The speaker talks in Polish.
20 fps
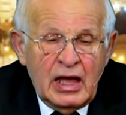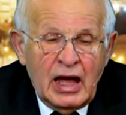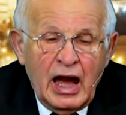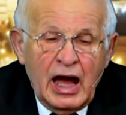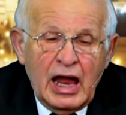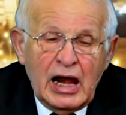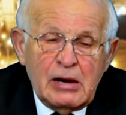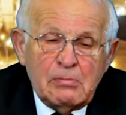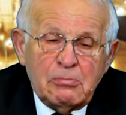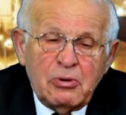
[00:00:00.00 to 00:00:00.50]

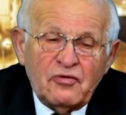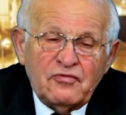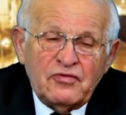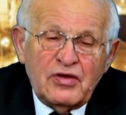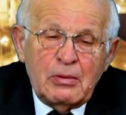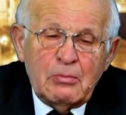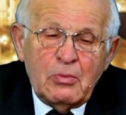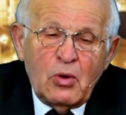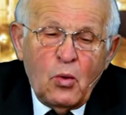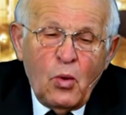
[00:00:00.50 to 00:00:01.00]

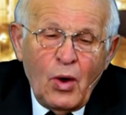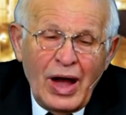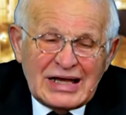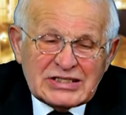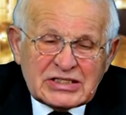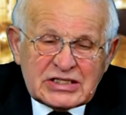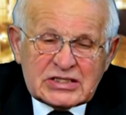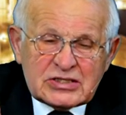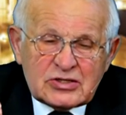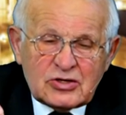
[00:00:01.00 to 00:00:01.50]
Albowiem
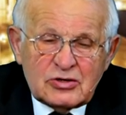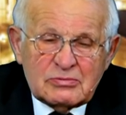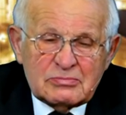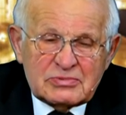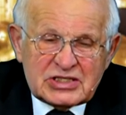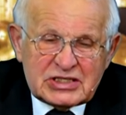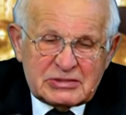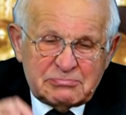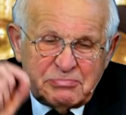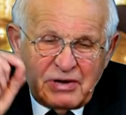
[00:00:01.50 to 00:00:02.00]
łaską
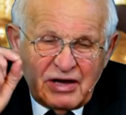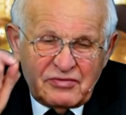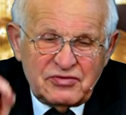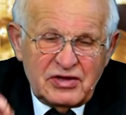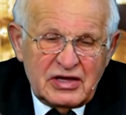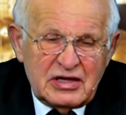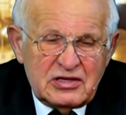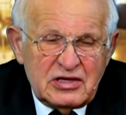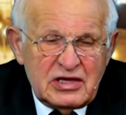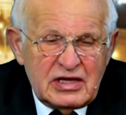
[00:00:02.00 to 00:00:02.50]

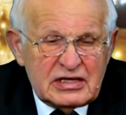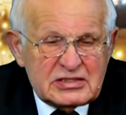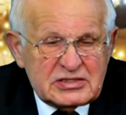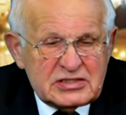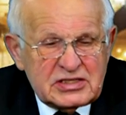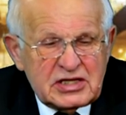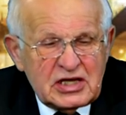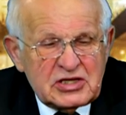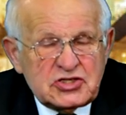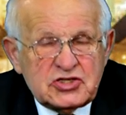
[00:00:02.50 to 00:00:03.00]
zbawieni
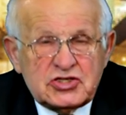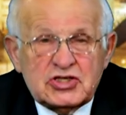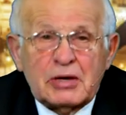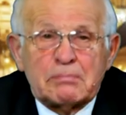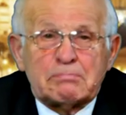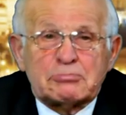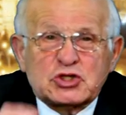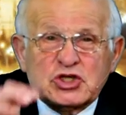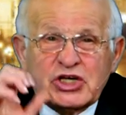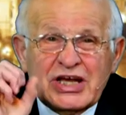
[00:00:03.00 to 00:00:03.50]
jesteście
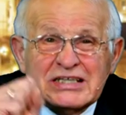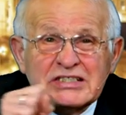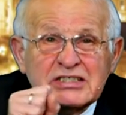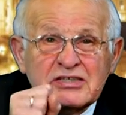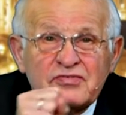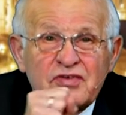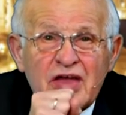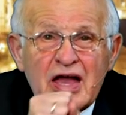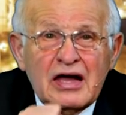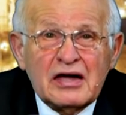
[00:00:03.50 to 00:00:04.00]

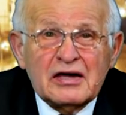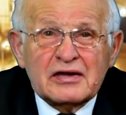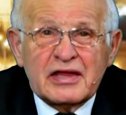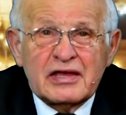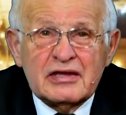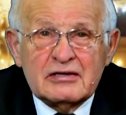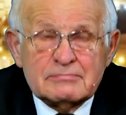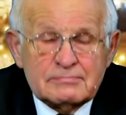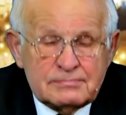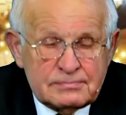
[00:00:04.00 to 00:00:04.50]
przez
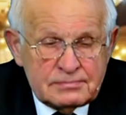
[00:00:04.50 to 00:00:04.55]
wiarę,